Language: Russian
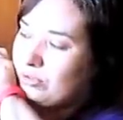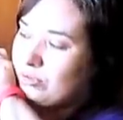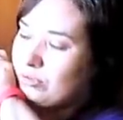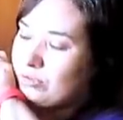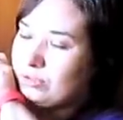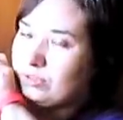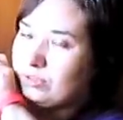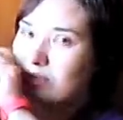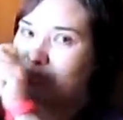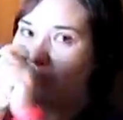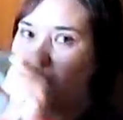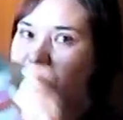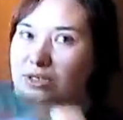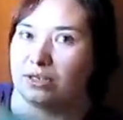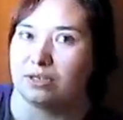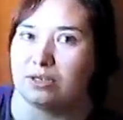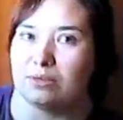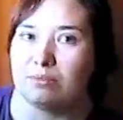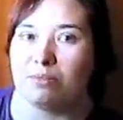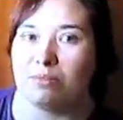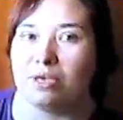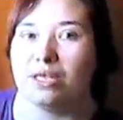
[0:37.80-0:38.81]
то есть
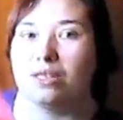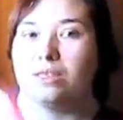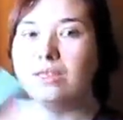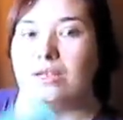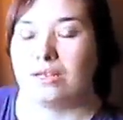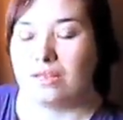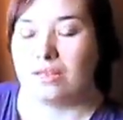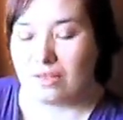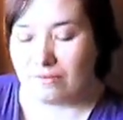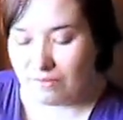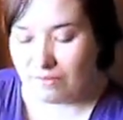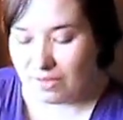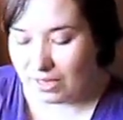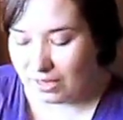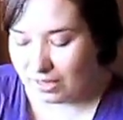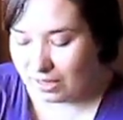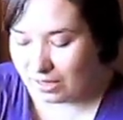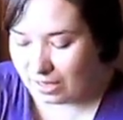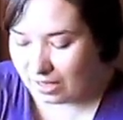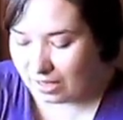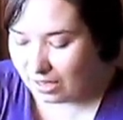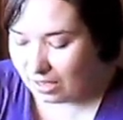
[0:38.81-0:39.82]
где-то метр,
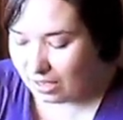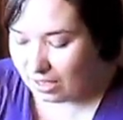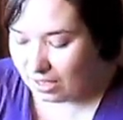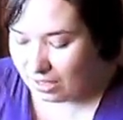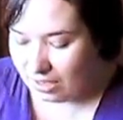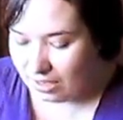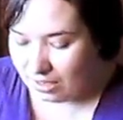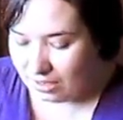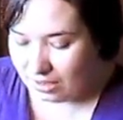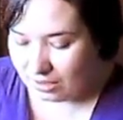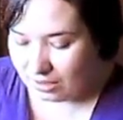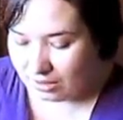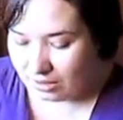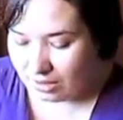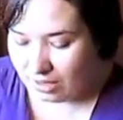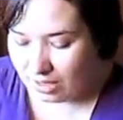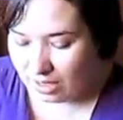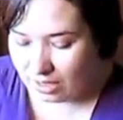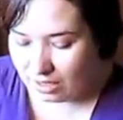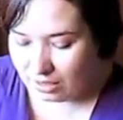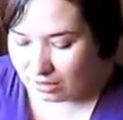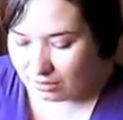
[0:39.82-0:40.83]
наверное,
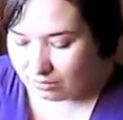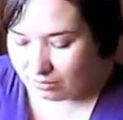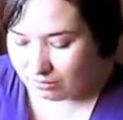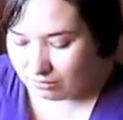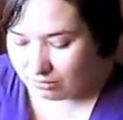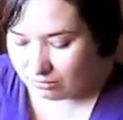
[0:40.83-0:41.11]
на